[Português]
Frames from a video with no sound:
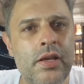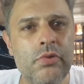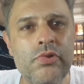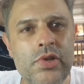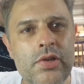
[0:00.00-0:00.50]

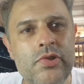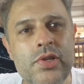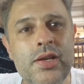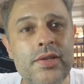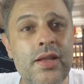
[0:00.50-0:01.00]
e o dia a
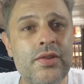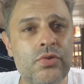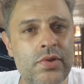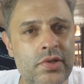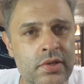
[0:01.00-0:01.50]
dia, as
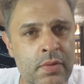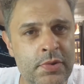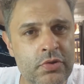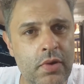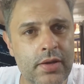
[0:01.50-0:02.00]
relações
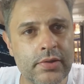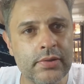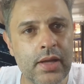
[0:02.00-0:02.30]
interpessoais,